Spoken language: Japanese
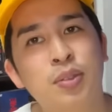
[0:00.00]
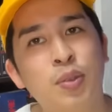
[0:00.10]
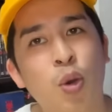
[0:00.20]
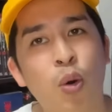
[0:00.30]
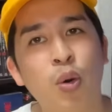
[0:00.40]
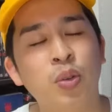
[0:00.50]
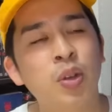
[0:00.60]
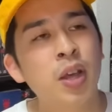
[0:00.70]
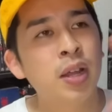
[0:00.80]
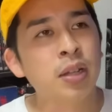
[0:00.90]
こ
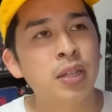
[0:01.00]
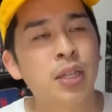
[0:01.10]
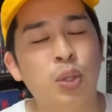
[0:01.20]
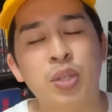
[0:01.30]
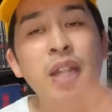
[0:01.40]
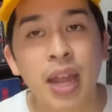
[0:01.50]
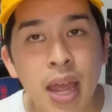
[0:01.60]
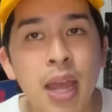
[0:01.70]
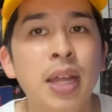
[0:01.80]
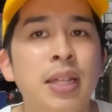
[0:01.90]
う、ヒットして
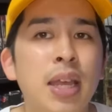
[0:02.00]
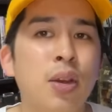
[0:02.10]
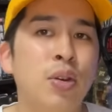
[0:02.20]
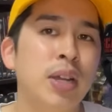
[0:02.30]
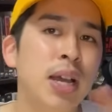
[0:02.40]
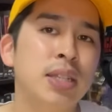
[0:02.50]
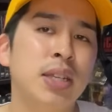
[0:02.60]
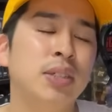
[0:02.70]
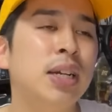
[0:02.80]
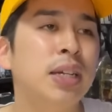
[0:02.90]
ね。で、繰り返し
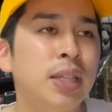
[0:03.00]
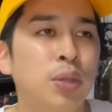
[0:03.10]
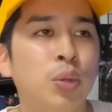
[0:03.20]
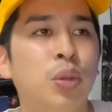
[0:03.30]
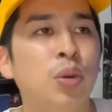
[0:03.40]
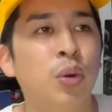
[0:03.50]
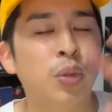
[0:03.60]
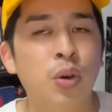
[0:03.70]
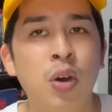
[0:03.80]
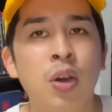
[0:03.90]
ていく中で、どんどんこ
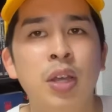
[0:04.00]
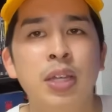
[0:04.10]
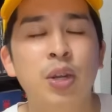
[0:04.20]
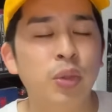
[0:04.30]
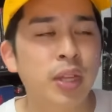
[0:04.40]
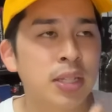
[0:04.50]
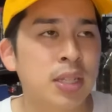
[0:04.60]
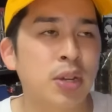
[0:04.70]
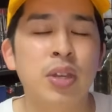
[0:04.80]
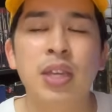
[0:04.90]
の、いろんな
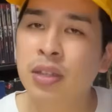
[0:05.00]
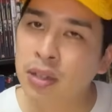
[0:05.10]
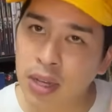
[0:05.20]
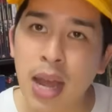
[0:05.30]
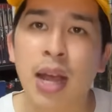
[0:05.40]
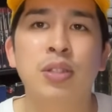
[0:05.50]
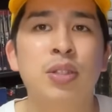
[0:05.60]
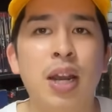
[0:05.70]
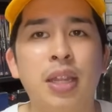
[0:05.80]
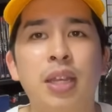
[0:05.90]
作品が
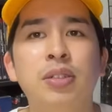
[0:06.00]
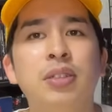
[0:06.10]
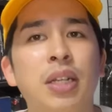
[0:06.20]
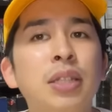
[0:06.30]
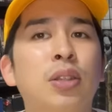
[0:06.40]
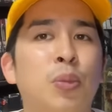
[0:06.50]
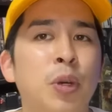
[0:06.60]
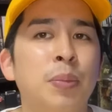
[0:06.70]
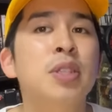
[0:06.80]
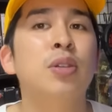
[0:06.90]
作られていくんだなって
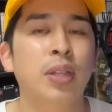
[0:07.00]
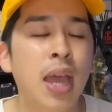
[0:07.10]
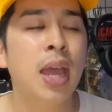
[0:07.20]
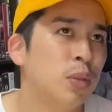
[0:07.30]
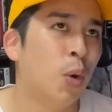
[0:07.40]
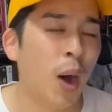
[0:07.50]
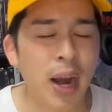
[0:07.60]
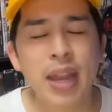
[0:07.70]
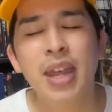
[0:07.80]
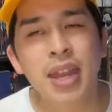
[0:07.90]
思いますよね。
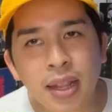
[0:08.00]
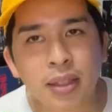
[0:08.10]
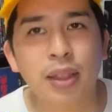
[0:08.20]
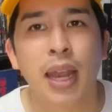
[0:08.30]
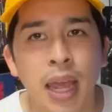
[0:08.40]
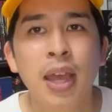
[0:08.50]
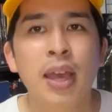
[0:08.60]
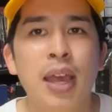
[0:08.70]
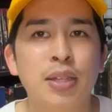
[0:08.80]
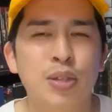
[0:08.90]
終わらねえなってね、
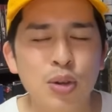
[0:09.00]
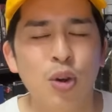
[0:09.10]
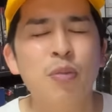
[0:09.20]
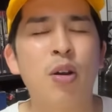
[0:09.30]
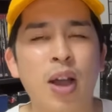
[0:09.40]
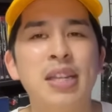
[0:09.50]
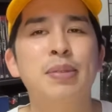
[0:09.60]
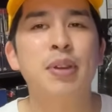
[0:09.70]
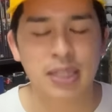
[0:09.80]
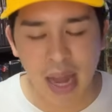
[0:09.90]
えー、すごくロマンを感
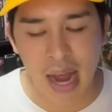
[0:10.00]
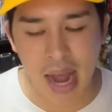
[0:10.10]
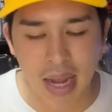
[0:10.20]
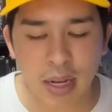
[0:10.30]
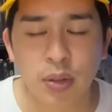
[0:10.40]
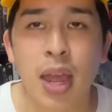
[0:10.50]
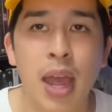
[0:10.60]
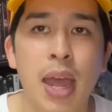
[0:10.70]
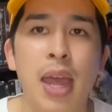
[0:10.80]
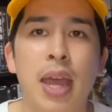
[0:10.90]
じました。はい。なの
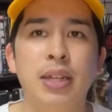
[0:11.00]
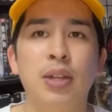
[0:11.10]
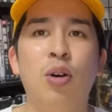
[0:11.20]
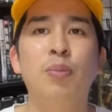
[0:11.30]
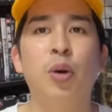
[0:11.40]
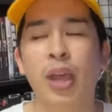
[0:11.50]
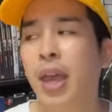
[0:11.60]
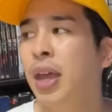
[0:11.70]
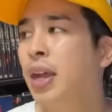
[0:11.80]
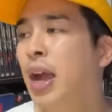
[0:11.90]
で、えー、日本も
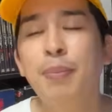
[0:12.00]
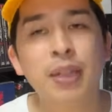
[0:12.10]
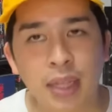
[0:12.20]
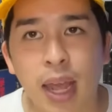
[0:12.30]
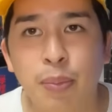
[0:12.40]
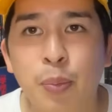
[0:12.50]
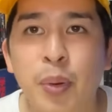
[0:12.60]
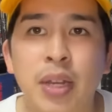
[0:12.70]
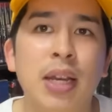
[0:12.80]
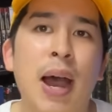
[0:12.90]
ね、頑張って、
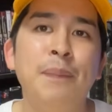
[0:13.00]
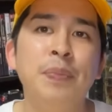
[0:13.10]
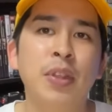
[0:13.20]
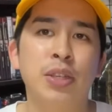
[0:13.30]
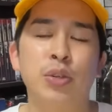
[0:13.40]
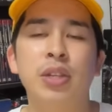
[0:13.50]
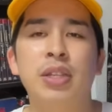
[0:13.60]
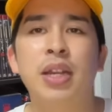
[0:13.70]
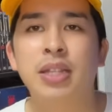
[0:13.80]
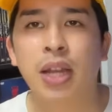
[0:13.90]
モンパニ映画、一緒に
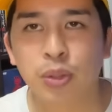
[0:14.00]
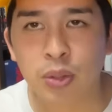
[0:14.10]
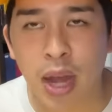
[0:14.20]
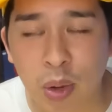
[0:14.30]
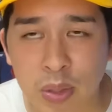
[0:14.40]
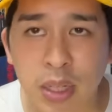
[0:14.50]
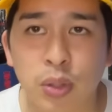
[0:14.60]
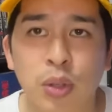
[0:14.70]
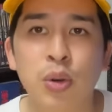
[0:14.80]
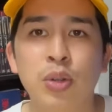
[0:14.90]
白石監督、あんこちゃん
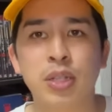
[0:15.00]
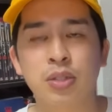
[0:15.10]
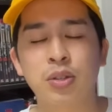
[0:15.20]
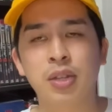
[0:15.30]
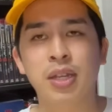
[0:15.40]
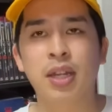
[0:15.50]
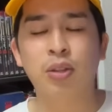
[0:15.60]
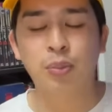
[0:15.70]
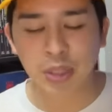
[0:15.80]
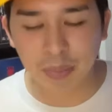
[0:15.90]
と協力して作っていきたい
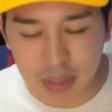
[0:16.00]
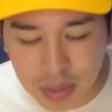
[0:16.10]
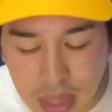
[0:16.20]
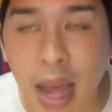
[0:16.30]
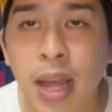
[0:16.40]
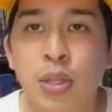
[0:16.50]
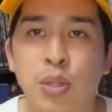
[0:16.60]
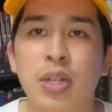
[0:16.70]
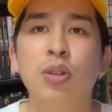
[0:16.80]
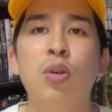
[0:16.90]
と思ってますので、
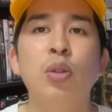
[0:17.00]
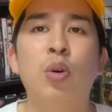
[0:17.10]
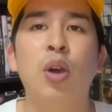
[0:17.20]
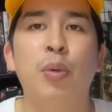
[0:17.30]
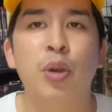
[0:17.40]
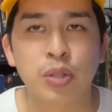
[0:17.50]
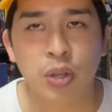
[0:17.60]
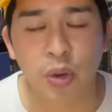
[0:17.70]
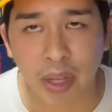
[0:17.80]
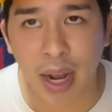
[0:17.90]
そちらの方の応援もよろし
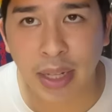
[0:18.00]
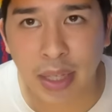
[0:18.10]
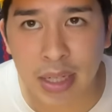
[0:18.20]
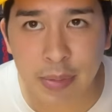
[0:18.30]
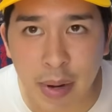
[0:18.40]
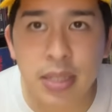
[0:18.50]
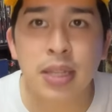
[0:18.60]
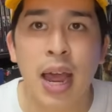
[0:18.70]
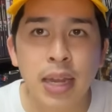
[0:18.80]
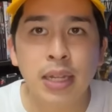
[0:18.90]
くお願いいたしま
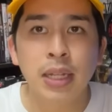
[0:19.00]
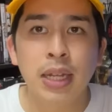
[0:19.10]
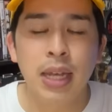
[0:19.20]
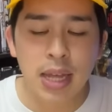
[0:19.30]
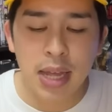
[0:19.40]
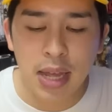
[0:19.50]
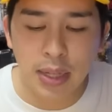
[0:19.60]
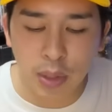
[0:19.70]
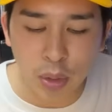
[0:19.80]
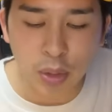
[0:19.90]
す。はい。
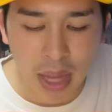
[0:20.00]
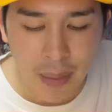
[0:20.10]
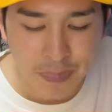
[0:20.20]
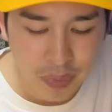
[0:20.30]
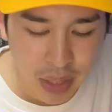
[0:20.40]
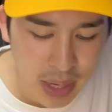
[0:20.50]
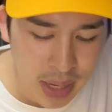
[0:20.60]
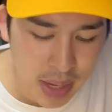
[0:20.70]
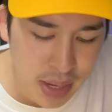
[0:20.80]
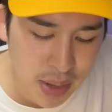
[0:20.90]
えー、ということで、
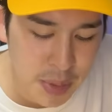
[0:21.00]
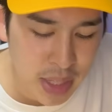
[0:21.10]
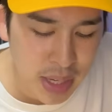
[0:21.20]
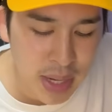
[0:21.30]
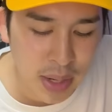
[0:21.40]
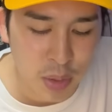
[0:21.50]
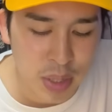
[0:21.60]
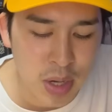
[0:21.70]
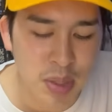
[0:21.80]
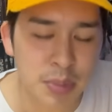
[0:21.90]
えー、見てないけど
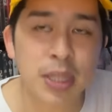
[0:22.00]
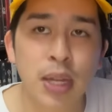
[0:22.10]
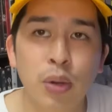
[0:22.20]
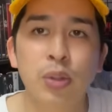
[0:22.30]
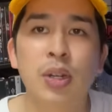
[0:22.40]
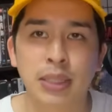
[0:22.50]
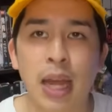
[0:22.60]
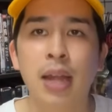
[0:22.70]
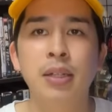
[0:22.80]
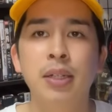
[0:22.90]
最後まで見たよっていう
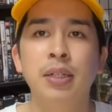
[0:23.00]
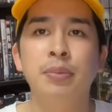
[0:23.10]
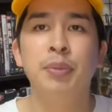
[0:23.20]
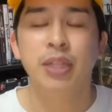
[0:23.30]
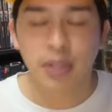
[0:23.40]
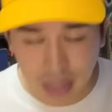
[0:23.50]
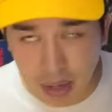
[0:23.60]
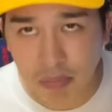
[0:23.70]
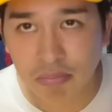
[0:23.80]
方、見てください。